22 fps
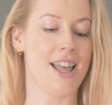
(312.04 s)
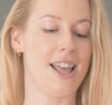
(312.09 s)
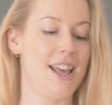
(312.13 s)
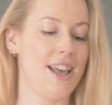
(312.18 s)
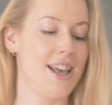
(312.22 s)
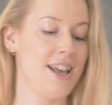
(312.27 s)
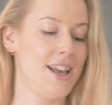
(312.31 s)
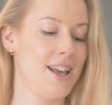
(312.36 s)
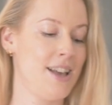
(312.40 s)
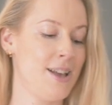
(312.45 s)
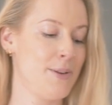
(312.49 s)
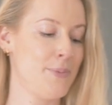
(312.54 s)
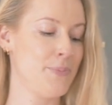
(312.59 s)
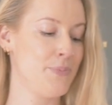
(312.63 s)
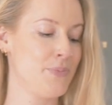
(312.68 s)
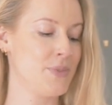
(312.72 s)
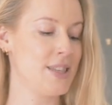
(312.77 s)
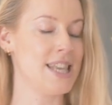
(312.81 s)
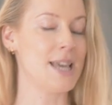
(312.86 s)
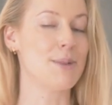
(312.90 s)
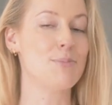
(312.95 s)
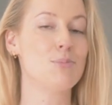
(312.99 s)

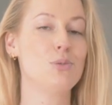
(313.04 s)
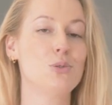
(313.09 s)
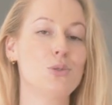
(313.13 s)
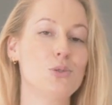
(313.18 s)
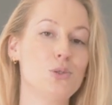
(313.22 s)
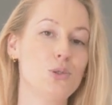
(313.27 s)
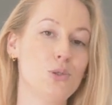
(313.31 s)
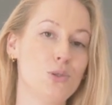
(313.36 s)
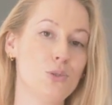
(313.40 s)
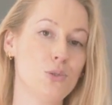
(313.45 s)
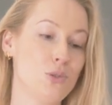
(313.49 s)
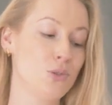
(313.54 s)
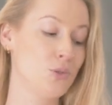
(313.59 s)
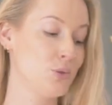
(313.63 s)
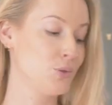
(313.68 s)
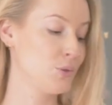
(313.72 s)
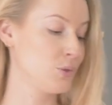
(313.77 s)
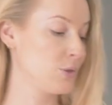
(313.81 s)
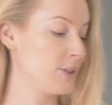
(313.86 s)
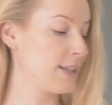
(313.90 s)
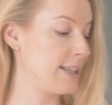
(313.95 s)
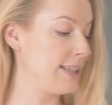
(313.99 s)
Euh, il y a beaucoup de,
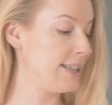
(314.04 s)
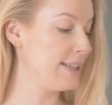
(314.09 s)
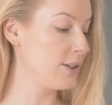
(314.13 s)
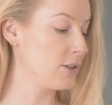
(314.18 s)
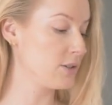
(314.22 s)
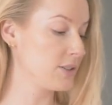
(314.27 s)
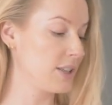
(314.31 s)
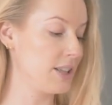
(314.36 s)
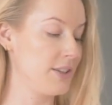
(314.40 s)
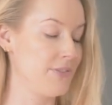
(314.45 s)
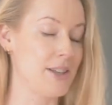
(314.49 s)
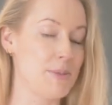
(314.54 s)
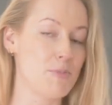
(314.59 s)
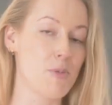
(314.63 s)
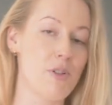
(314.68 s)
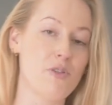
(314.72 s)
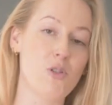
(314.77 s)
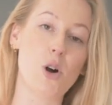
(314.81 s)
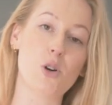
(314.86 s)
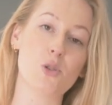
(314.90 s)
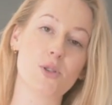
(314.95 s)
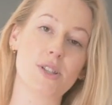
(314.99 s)
clients qui viennent
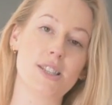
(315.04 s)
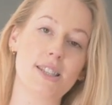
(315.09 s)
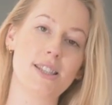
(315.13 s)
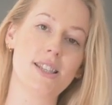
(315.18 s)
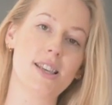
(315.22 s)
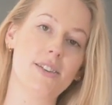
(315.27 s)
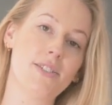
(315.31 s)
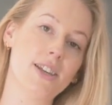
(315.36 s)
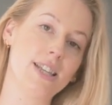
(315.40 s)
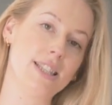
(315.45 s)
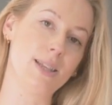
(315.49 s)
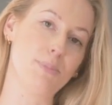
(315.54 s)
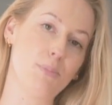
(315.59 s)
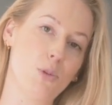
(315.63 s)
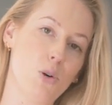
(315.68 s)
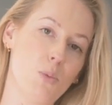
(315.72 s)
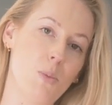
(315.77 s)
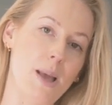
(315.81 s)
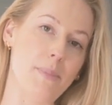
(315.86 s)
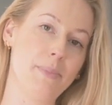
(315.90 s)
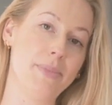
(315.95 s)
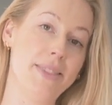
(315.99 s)
me voir aussi avec des
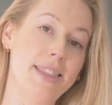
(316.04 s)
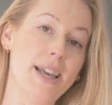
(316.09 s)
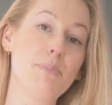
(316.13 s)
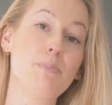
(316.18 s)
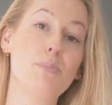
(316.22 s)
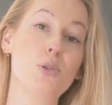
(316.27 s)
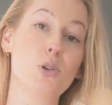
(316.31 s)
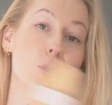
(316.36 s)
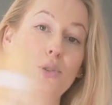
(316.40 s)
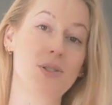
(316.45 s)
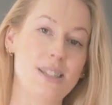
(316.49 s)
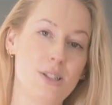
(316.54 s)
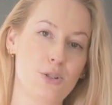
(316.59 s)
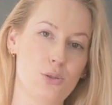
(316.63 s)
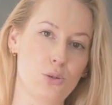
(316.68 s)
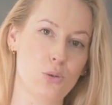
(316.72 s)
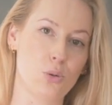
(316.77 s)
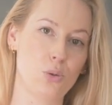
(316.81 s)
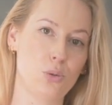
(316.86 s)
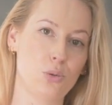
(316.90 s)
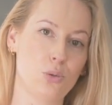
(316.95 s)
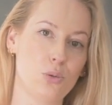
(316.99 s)
problèmes d'impureté
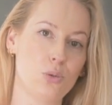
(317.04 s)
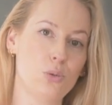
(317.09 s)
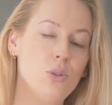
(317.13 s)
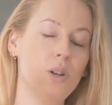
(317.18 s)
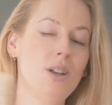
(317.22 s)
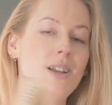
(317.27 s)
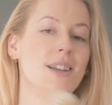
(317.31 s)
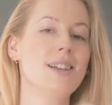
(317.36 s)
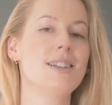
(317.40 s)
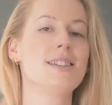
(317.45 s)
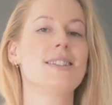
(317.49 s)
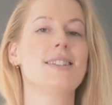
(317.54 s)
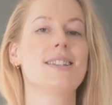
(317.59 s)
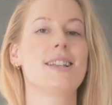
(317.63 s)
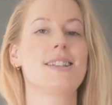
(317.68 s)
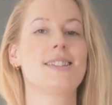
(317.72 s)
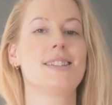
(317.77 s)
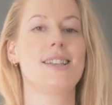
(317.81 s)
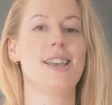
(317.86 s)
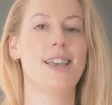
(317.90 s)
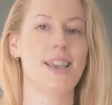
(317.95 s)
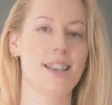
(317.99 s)
sur le dos.
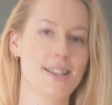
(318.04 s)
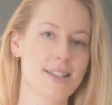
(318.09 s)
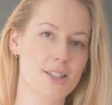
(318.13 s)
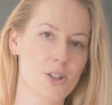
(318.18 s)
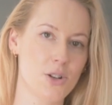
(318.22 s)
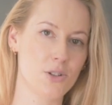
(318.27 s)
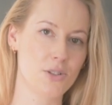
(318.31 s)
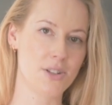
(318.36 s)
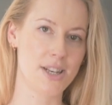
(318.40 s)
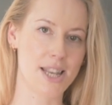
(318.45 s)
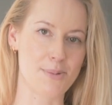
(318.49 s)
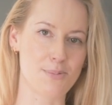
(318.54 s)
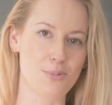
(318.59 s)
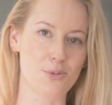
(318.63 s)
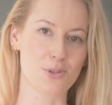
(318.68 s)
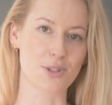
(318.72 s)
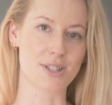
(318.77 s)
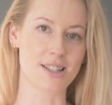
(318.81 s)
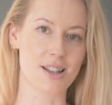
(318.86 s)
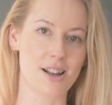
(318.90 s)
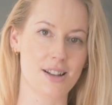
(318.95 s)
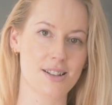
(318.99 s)
Ça, c'est extraordinaire
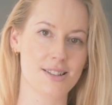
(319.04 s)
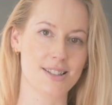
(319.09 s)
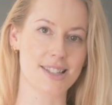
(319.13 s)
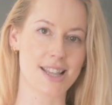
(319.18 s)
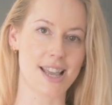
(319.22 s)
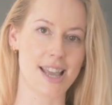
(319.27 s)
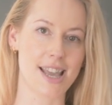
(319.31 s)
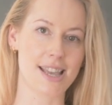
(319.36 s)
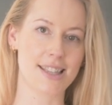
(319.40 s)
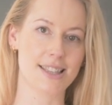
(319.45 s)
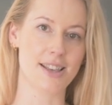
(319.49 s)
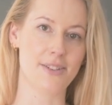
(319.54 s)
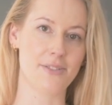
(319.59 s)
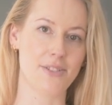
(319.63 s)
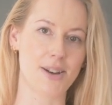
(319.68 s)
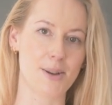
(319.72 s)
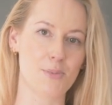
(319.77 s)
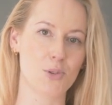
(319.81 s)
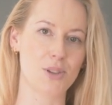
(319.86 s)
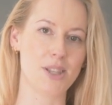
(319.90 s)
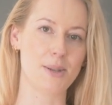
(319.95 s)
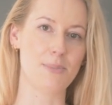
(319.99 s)
pour ça. Ça aide à
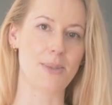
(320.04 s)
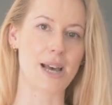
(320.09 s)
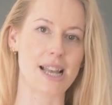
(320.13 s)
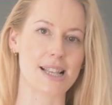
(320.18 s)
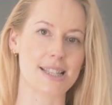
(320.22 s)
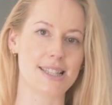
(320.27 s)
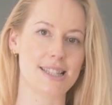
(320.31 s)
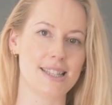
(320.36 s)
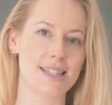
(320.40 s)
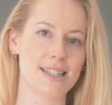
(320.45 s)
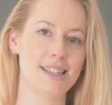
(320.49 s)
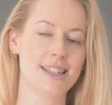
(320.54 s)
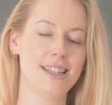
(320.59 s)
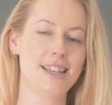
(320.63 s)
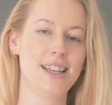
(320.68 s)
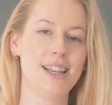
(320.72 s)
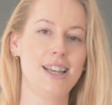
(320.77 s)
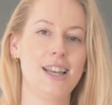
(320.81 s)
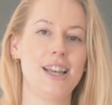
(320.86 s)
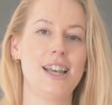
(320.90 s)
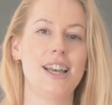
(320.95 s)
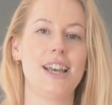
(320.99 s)
vraiment débarrasser
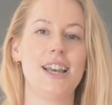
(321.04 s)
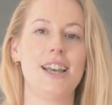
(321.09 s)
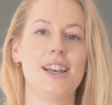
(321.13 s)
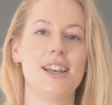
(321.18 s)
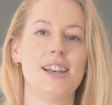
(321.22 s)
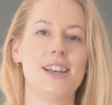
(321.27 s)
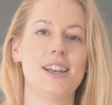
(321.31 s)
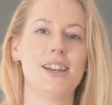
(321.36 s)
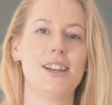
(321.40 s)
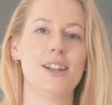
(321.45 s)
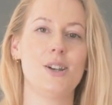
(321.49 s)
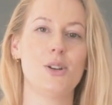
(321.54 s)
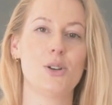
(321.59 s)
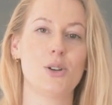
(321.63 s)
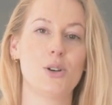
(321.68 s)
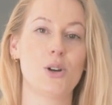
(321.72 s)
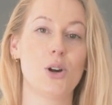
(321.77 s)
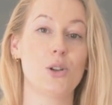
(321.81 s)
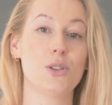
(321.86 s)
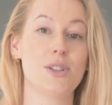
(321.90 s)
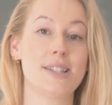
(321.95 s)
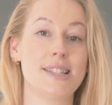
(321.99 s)
euh, le
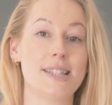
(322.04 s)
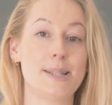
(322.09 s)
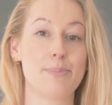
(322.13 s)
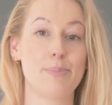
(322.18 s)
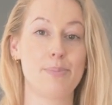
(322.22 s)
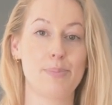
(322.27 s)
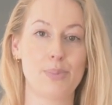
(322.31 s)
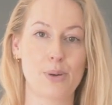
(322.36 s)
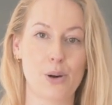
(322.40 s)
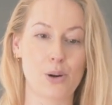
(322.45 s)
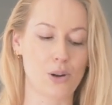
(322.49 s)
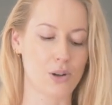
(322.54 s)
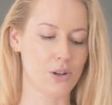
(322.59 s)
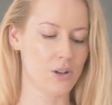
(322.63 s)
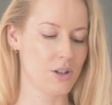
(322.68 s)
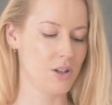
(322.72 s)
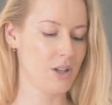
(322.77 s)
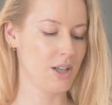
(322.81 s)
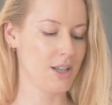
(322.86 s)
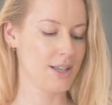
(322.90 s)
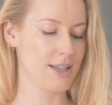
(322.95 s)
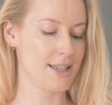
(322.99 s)
corps de ces pores
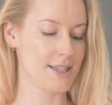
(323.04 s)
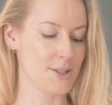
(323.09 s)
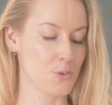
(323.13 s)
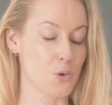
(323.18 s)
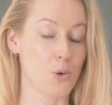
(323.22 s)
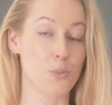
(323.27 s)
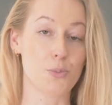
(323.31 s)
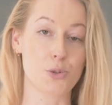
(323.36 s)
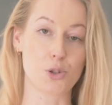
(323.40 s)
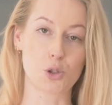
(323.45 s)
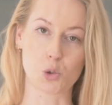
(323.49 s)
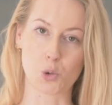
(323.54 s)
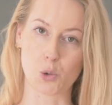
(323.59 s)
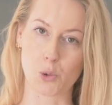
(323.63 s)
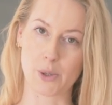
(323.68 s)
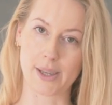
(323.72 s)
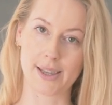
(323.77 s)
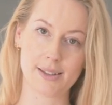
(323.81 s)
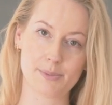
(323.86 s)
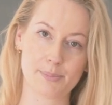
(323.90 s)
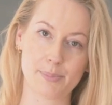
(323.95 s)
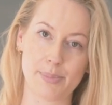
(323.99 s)
qui sont
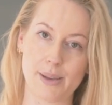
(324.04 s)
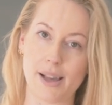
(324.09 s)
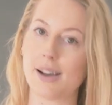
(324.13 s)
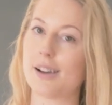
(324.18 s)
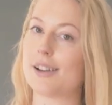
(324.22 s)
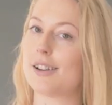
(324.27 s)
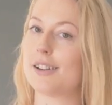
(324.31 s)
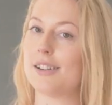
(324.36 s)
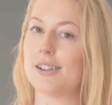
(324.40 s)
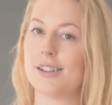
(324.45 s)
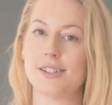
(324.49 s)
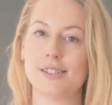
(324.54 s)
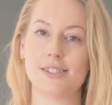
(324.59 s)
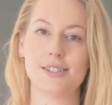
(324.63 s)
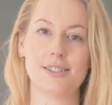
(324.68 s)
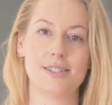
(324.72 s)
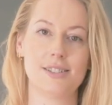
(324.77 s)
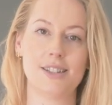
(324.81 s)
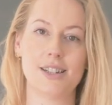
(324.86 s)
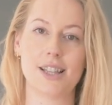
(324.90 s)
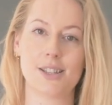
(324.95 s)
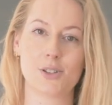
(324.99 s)
obstrués par
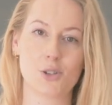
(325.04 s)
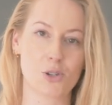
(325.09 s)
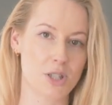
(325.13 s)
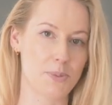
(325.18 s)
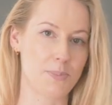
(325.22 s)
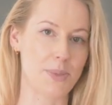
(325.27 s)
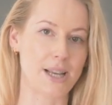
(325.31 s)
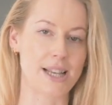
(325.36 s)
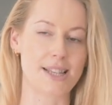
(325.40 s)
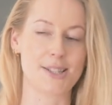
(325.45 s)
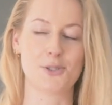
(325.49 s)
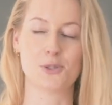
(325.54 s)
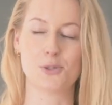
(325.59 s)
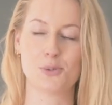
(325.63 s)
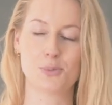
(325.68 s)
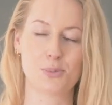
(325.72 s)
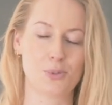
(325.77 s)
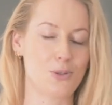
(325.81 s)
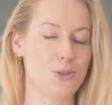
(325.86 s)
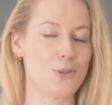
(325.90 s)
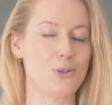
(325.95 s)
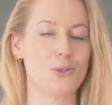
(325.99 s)
euh, la
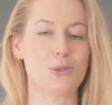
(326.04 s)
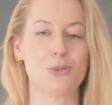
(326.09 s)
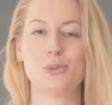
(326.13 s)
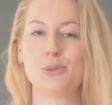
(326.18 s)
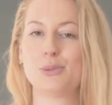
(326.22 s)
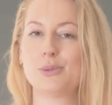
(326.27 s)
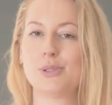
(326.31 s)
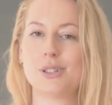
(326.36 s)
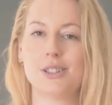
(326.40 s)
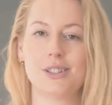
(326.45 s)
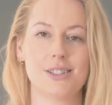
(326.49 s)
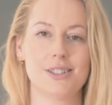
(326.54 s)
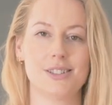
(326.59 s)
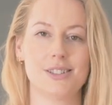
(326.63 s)
transpiration, pollution